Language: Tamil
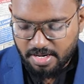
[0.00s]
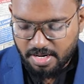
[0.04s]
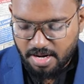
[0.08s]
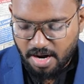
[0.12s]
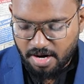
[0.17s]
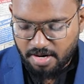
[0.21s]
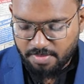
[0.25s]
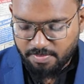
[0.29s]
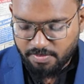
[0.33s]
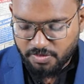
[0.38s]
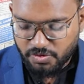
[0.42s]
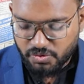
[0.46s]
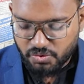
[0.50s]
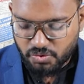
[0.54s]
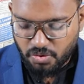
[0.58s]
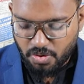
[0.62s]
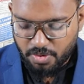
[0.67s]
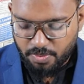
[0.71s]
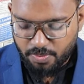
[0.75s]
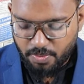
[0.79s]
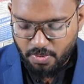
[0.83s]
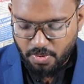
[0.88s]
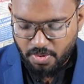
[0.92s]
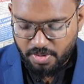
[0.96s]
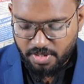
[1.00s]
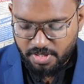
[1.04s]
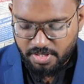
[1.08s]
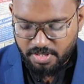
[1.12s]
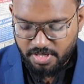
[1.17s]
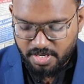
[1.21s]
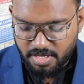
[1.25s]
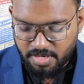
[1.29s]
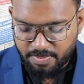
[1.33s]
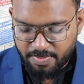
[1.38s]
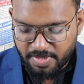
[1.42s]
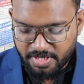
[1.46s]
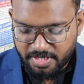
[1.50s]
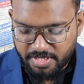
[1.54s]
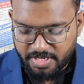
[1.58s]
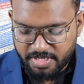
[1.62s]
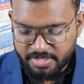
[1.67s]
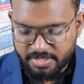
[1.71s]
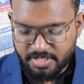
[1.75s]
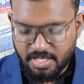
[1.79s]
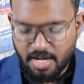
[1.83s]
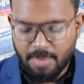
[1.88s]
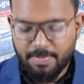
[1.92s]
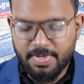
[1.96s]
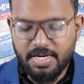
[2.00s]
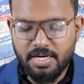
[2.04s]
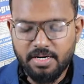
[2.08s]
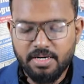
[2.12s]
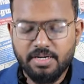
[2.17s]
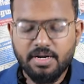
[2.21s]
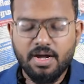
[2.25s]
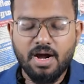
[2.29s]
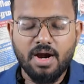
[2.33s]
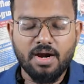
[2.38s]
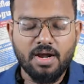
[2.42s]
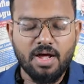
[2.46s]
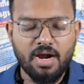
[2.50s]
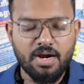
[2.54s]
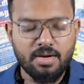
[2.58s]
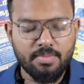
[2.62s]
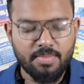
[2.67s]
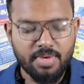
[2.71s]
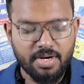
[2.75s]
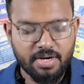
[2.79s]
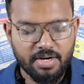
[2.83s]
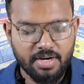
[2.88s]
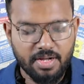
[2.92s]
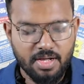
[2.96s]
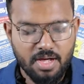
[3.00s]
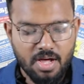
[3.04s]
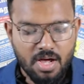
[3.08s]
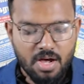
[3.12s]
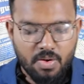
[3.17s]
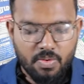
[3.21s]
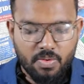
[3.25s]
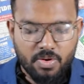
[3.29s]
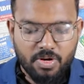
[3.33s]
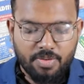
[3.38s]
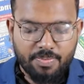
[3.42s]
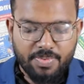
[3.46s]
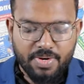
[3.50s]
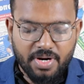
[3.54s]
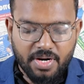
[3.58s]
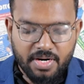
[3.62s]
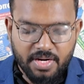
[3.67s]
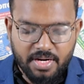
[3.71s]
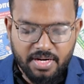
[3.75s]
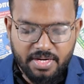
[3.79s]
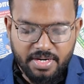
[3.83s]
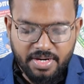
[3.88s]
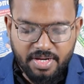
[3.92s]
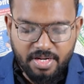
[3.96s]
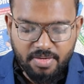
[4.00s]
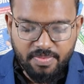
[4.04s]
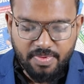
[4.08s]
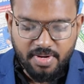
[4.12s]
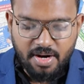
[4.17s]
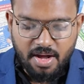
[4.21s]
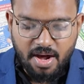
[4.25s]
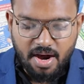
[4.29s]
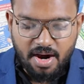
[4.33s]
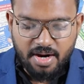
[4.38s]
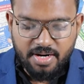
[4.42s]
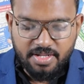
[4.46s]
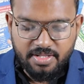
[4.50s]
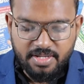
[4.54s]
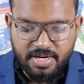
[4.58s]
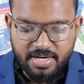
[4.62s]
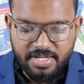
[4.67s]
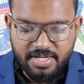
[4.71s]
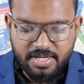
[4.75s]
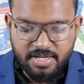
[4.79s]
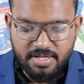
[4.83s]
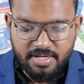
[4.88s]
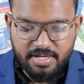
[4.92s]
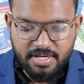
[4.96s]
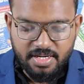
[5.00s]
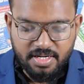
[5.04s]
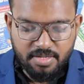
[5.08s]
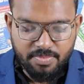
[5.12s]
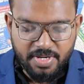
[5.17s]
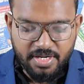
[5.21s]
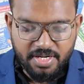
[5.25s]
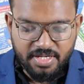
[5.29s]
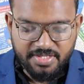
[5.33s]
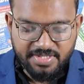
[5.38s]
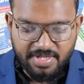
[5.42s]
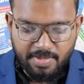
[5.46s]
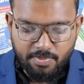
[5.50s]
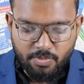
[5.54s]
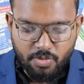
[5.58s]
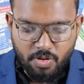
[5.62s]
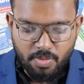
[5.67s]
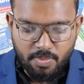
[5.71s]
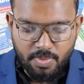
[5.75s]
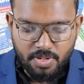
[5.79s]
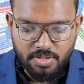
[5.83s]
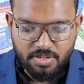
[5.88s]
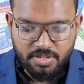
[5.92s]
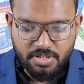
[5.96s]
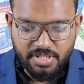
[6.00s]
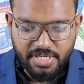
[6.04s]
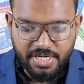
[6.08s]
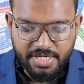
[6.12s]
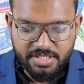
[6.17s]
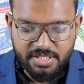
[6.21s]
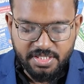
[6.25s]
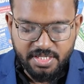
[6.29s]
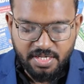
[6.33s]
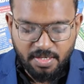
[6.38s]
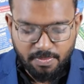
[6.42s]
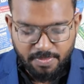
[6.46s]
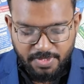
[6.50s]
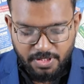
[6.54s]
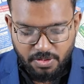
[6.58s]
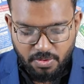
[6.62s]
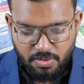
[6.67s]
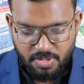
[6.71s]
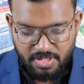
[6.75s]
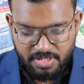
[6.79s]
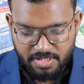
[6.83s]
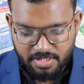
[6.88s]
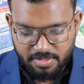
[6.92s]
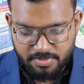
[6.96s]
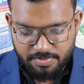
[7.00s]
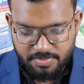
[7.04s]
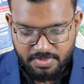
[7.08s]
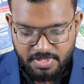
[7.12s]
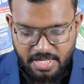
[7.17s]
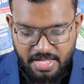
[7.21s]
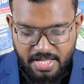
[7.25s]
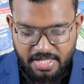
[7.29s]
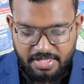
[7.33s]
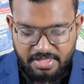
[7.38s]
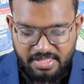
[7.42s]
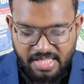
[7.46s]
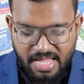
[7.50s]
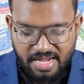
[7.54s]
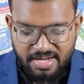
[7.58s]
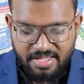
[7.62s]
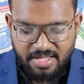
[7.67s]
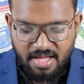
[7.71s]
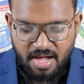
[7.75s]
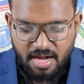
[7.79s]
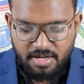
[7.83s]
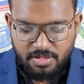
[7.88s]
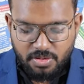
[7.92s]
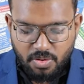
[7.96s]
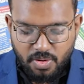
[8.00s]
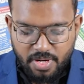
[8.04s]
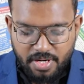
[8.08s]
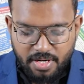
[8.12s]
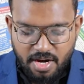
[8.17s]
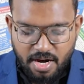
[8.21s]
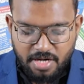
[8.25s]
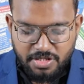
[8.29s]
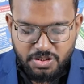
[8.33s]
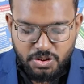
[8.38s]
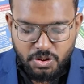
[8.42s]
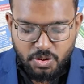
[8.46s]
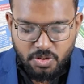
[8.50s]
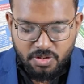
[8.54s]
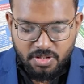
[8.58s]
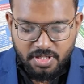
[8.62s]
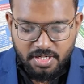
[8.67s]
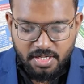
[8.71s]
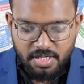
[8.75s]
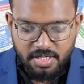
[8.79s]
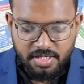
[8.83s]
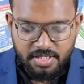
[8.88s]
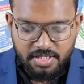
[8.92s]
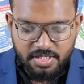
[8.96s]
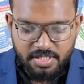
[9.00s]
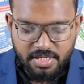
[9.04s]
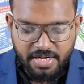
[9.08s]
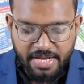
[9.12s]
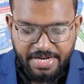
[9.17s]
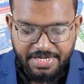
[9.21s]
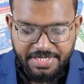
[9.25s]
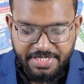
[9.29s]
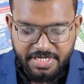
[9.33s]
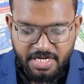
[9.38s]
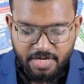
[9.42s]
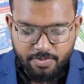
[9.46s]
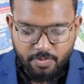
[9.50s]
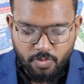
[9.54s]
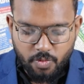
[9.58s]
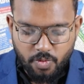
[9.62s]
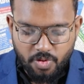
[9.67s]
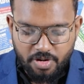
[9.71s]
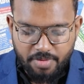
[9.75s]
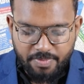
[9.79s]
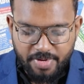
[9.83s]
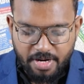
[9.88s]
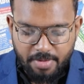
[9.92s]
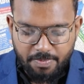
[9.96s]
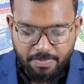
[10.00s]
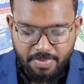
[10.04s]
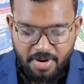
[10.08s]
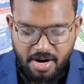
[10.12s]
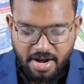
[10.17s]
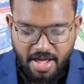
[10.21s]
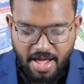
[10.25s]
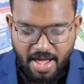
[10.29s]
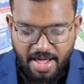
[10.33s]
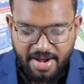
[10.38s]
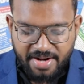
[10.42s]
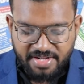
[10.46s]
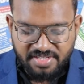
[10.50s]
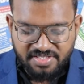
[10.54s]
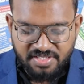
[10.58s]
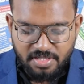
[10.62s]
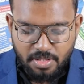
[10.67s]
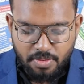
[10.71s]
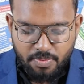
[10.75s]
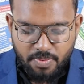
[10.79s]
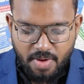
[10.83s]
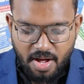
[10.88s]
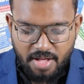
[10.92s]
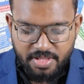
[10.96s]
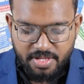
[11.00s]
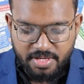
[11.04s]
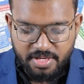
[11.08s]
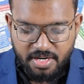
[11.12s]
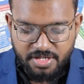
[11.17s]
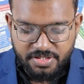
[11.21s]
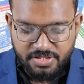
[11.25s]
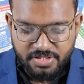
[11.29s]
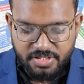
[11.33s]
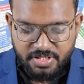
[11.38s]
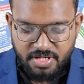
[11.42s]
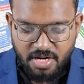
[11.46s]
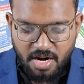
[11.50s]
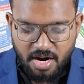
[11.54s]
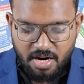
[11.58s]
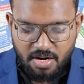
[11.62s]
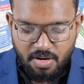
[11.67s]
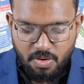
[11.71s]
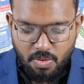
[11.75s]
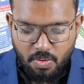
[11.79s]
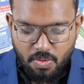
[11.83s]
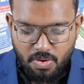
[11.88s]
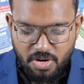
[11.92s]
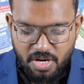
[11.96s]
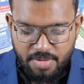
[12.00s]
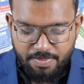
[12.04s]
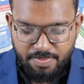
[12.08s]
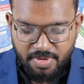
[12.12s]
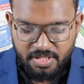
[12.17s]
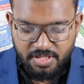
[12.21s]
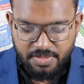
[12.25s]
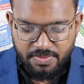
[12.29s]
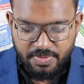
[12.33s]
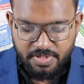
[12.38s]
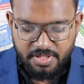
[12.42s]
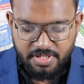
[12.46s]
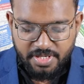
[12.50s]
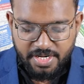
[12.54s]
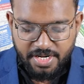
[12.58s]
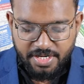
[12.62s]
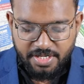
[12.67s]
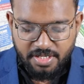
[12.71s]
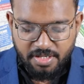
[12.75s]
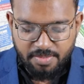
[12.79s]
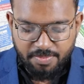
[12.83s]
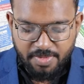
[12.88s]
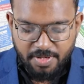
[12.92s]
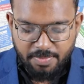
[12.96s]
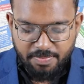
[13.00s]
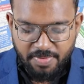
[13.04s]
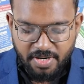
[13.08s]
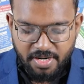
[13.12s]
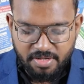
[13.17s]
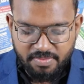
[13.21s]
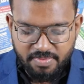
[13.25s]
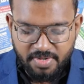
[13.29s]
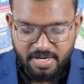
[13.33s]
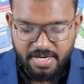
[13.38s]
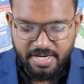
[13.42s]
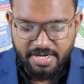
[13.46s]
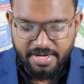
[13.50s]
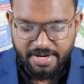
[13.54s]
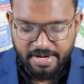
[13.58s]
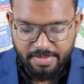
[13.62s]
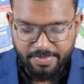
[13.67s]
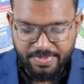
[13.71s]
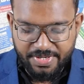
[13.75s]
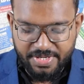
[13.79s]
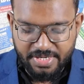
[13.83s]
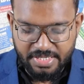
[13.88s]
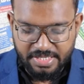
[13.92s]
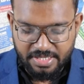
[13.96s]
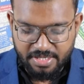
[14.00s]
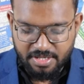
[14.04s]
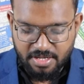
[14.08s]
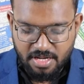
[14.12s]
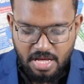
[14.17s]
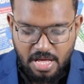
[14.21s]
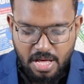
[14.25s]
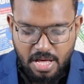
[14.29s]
கடும் சொற்போரில் ஈடுபட்ட தமிழ் நாடாளுமன்ற உறுப்பினர்கள் இருவர் அடிதடியில் ஈடுபட்ட சம்பவம் ஒன்று நேற்று இடம்பெற்றுள்ளது தனியார் தொலைக்காட்சி ஒன்றில் நேற்றிரவு ஒளிபரப்பான அரசியல் விவாத நிகழ்ச்சிக்கான ஒளிப்பதிவு நேற்று பிற்பகல் வேலை நடைபெற்றது